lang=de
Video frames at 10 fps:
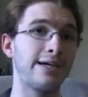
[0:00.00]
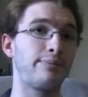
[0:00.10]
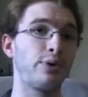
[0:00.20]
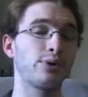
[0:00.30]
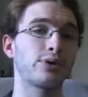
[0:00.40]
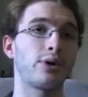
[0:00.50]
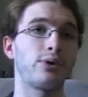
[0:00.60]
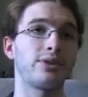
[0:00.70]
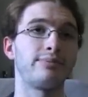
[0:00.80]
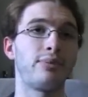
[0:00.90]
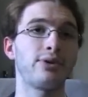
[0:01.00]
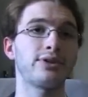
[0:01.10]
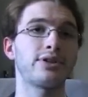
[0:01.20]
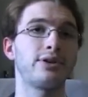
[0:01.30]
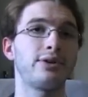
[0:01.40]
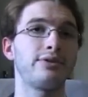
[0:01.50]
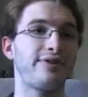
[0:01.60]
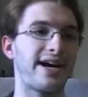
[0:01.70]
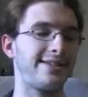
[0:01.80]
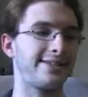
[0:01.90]
blutrote Mund und
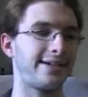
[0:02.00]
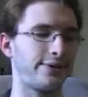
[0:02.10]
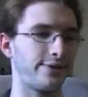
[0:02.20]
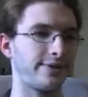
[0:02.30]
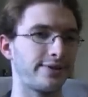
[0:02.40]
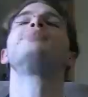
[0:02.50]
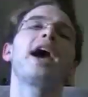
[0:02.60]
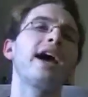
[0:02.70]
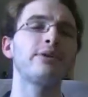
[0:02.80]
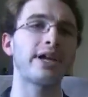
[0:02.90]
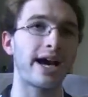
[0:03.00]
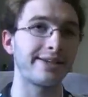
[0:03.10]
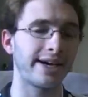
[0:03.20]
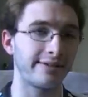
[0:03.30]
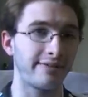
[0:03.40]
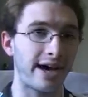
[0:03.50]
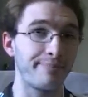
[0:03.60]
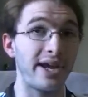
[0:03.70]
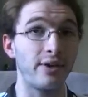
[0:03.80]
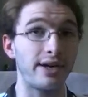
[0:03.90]
weiße Haut. Die ein oder anderen waren
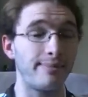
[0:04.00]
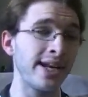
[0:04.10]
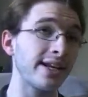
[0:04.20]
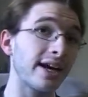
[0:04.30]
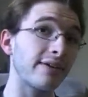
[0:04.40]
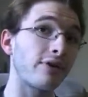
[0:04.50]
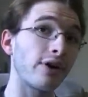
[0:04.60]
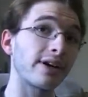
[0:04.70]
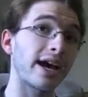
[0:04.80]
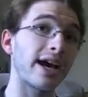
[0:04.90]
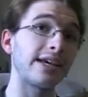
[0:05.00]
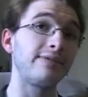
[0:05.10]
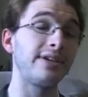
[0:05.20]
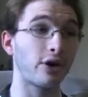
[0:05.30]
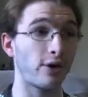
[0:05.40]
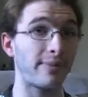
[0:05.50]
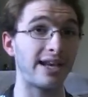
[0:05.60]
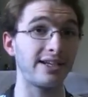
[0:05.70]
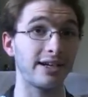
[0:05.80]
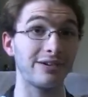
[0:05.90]
mehr oder minder erfolgreich, wiederum
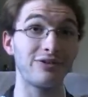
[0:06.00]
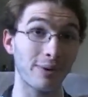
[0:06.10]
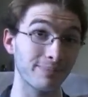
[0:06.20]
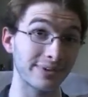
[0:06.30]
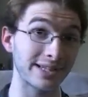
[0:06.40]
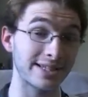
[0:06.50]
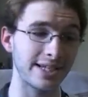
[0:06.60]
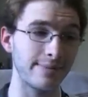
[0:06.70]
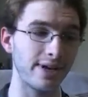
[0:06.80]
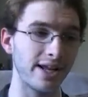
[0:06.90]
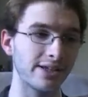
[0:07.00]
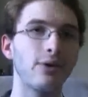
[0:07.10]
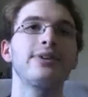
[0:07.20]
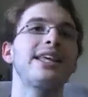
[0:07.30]
andere floppten ziemlich. Und